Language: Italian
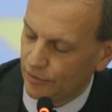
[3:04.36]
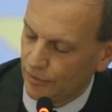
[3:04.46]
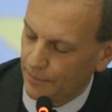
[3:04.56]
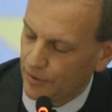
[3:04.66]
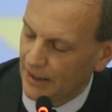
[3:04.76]
ad
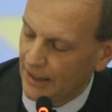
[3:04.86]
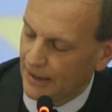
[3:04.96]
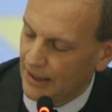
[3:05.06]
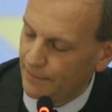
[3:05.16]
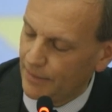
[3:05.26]
una più
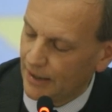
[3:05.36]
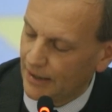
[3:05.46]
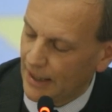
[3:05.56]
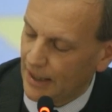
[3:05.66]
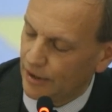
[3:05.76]
grande
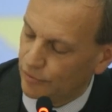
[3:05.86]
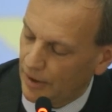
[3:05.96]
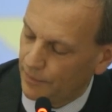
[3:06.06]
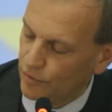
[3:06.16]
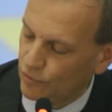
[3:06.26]
libertà ed
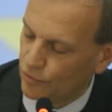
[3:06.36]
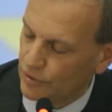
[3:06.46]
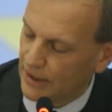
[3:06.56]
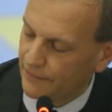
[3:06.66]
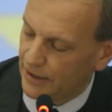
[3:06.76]
una più
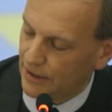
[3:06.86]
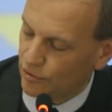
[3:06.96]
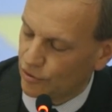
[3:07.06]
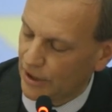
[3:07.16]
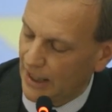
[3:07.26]
giusta vita
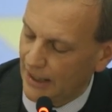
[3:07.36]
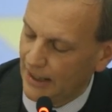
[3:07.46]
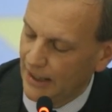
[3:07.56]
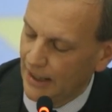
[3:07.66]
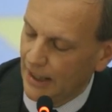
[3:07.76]

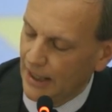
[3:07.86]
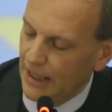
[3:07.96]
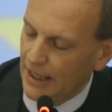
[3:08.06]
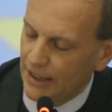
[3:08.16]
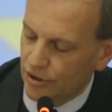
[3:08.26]
sociale
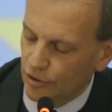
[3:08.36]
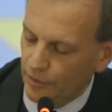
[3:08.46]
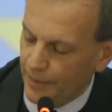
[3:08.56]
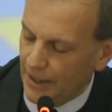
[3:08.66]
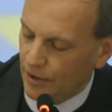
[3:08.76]
e
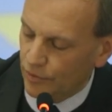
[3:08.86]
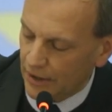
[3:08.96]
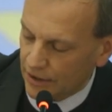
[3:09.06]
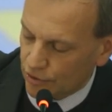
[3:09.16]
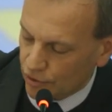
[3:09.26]
sopra
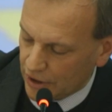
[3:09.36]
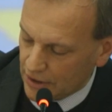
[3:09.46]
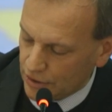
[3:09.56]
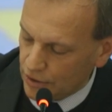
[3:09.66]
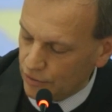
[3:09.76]

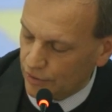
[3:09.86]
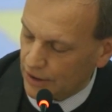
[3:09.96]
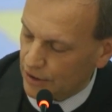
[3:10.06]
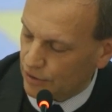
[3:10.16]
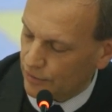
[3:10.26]

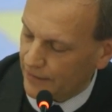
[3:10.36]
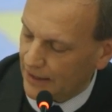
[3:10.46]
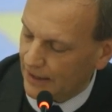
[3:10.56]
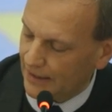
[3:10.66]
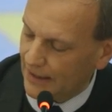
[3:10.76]
un'associazione di
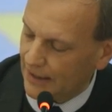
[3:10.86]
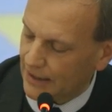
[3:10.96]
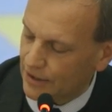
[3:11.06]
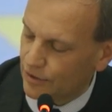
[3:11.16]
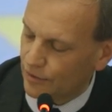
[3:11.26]
sovranità
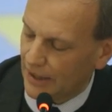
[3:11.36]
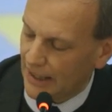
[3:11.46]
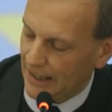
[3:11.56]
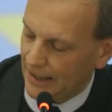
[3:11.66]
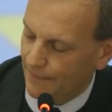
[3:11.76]

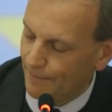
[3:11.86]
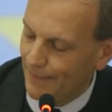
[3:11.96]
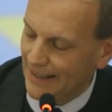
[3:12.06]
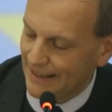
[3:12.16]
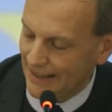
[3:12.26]
nazionali
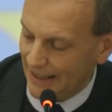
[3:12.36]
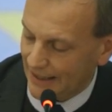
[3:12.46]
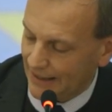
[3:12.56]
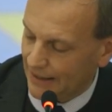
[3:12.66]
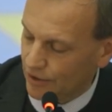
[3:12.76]

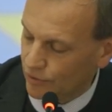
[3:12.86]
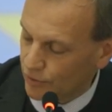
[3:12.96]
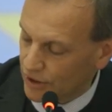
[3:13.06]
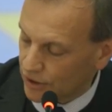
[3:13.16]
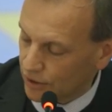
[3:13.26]
basate su
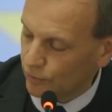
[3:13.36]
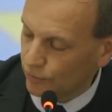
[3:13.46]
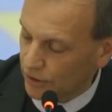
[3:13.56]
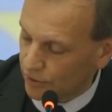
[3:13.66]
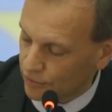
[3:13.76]

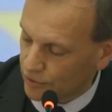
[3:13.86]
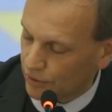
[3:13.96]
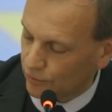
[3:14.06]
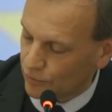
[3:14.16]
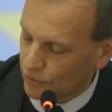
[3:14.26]
istituti
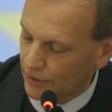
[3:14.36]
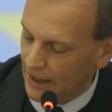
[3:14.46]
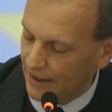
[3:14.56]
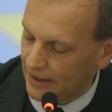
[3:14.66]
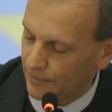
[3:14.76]

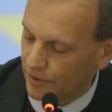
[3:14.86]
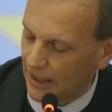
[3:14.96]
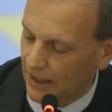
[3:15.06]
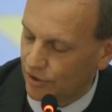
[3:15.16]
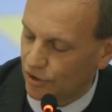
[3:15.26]
costituzionali
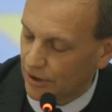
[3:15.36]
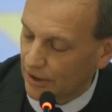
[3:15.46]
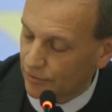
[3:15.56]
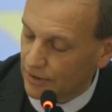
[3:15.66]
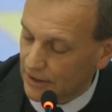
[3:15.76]
democratici
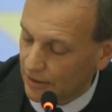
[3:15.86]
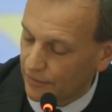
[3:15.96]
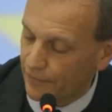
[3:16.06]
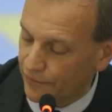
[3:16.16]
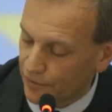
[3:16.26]
che queste
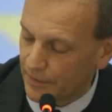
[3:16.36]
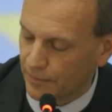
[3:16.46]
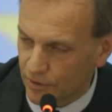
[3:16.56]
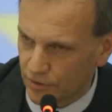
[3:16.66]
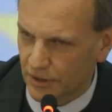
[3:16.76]
nuove forme
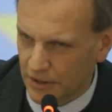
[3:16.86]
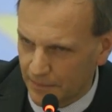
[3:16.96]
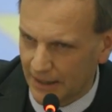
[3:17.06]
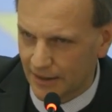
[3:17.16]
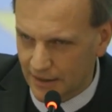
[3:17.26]
possono
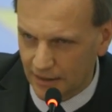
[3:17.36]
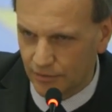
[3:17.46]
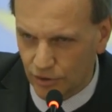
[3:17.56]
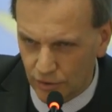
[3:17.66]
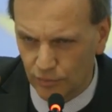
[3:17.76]
espandersi.
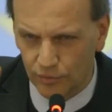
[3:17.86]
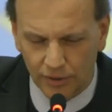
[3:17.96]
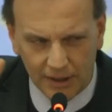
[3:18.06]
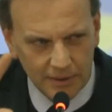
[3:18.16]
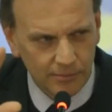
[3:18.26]
Qui c'è tutto
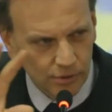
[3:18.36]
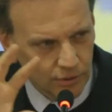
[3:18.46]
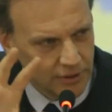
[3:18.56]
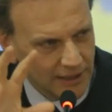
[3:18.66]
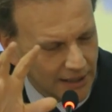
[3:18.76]
un tema
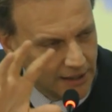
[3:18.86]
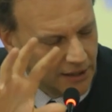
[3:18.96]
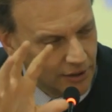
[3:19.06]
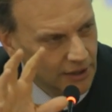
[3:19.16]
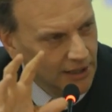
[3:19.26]
molto
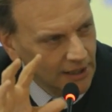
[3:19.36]
tecnico,